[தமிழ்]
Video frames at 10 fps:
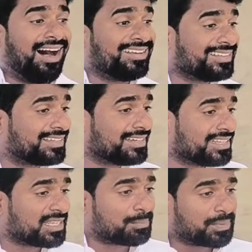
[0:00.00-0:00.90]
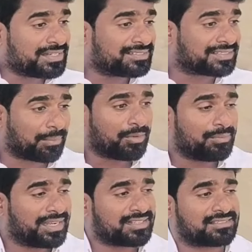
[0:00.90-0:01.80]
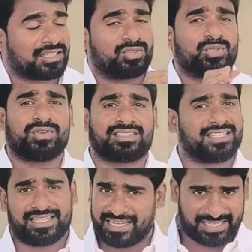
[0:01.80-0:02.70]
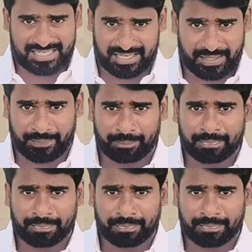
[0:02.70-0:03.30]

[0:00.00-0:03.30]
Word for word: ஆணுக்கு நிகர் பெண் சமம் என்ற தத்துவத்தை ஏற்று